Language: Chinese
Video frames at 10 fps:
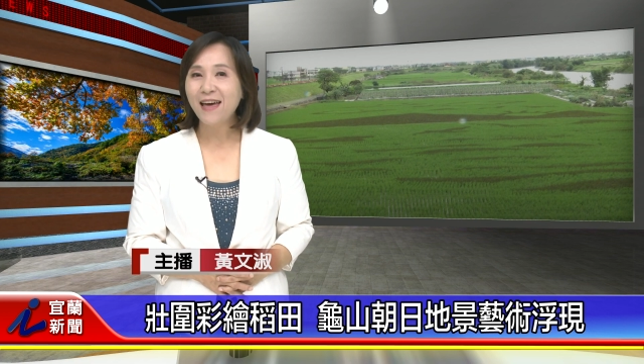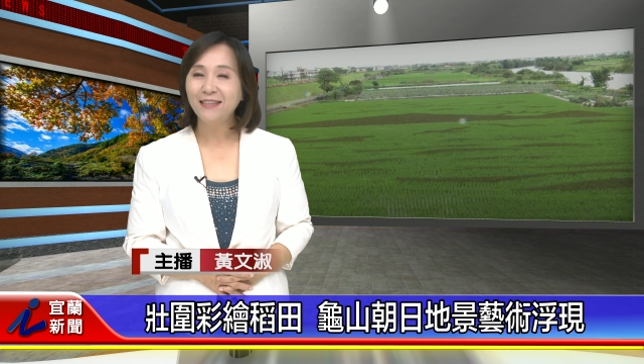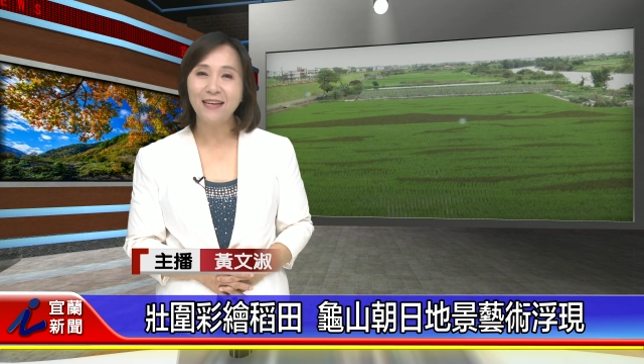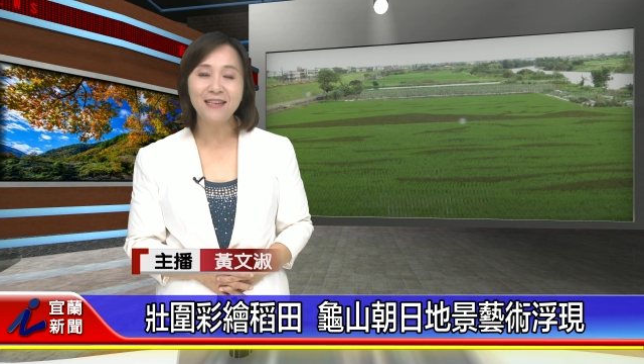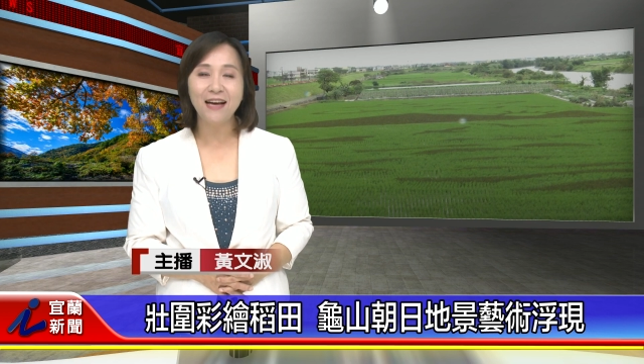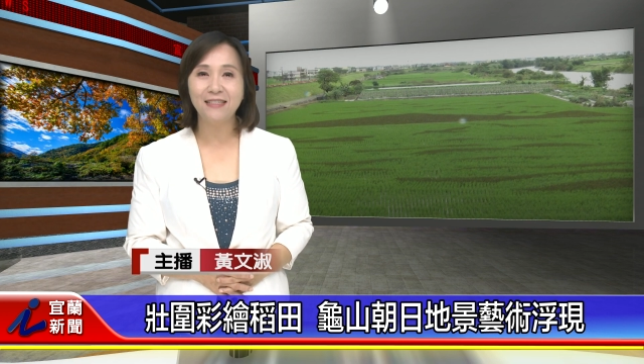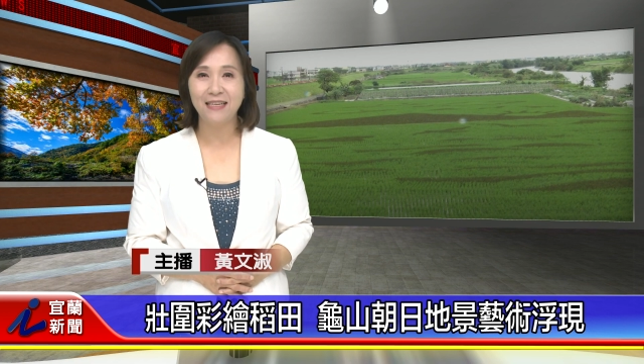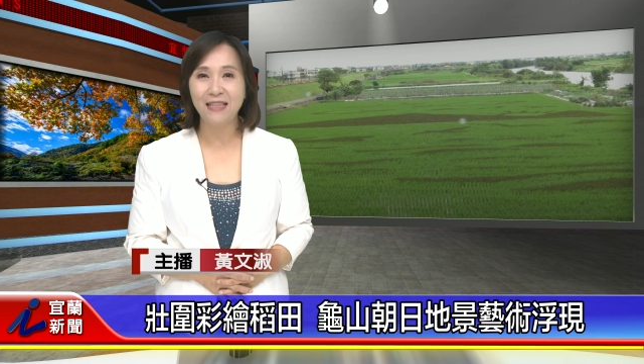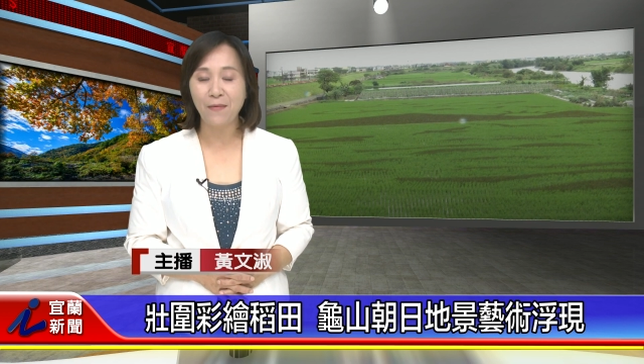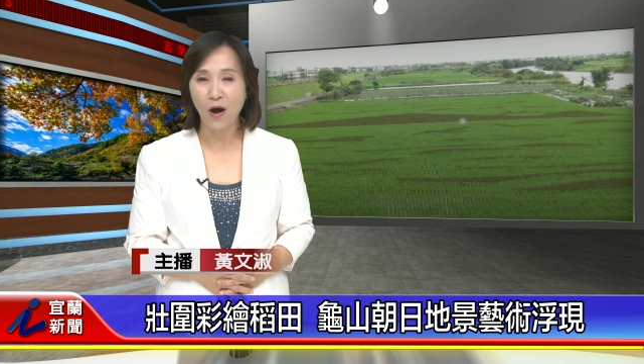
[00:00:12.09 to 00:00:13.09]
乡长
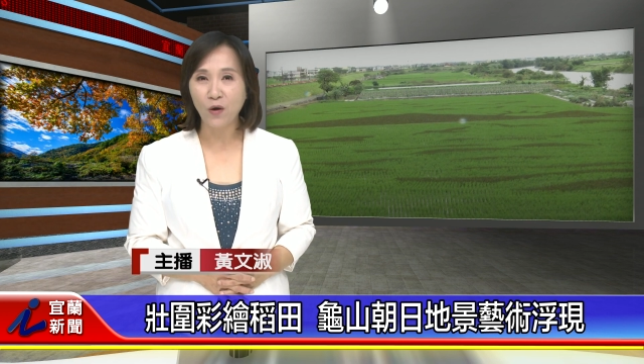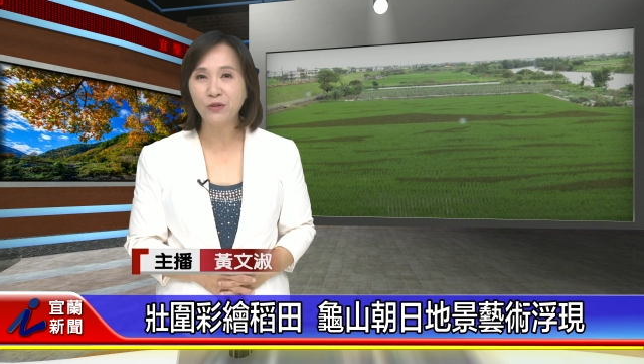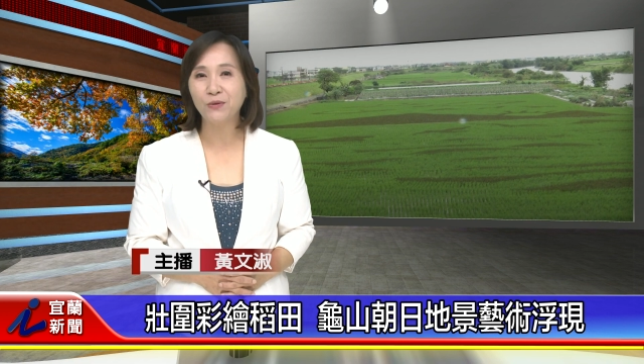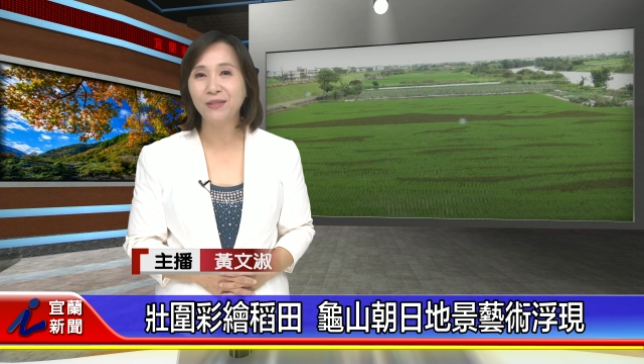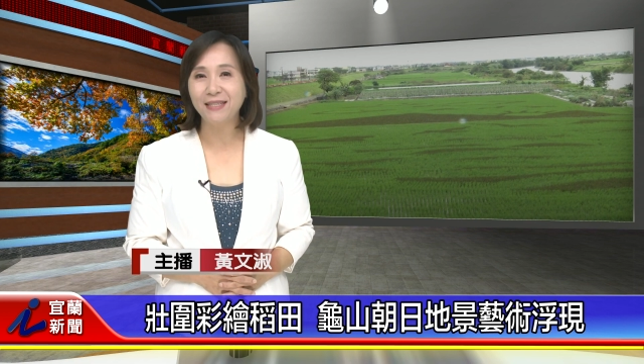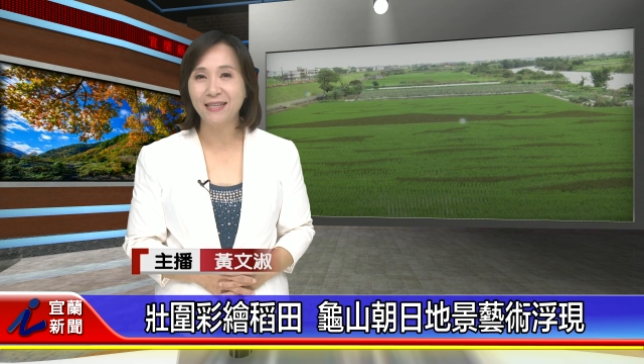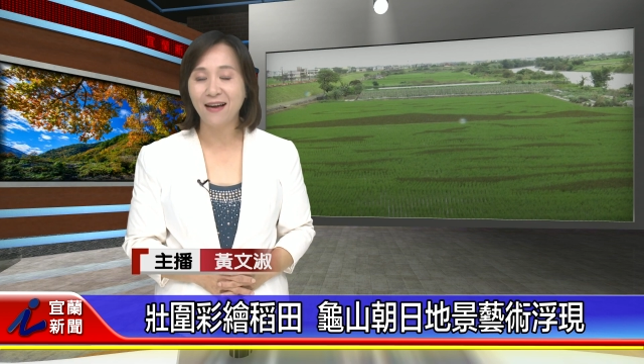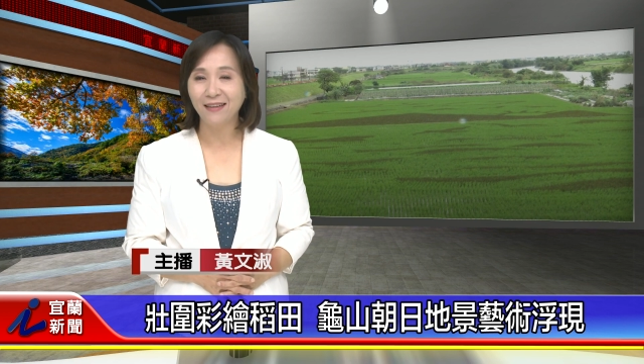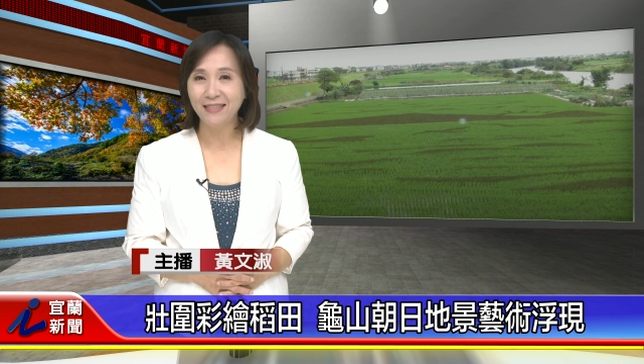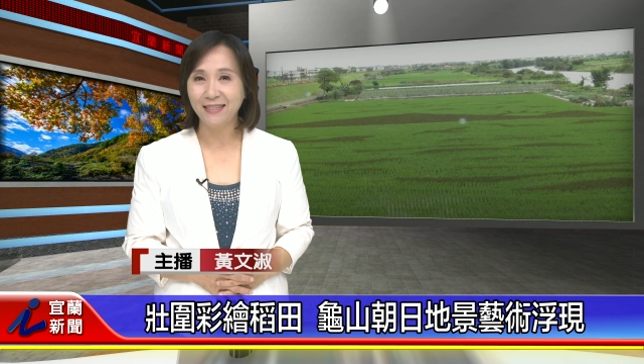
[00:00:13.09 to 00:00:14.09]
及代表会主席
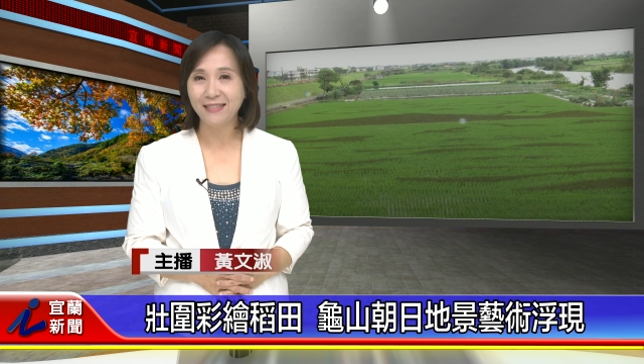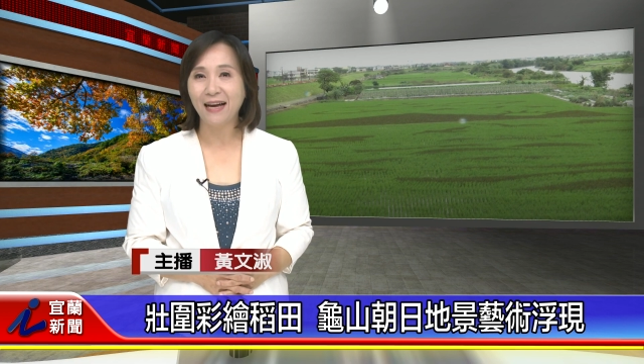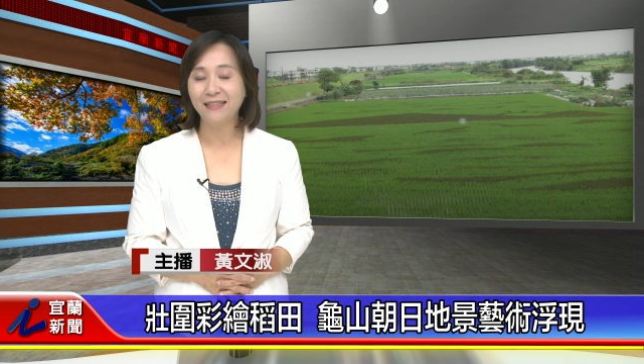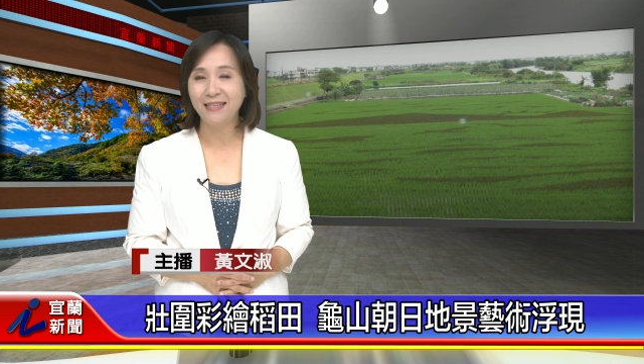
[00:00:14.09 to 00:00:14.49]
邀请乡